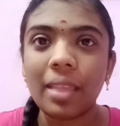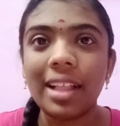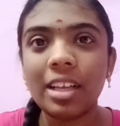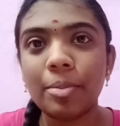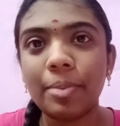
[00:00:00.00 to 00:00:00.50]

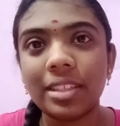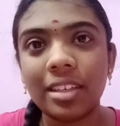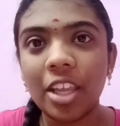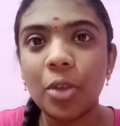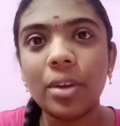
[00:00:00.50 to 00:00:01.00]
அதுக்கப்புறம்
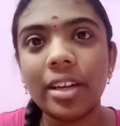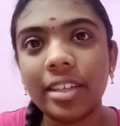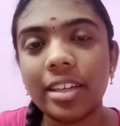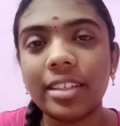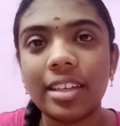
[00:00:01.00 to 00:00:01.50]
பார்த்தீங்கன்னா யூனியன்
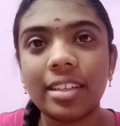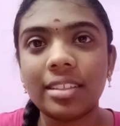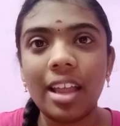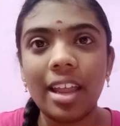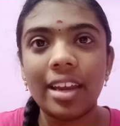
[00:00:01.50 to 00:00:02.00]

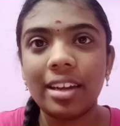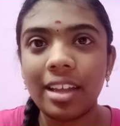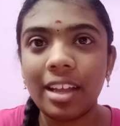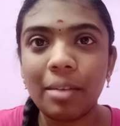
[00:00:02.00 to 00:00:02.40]
டெரிட்டரிஸ்னால் என்ன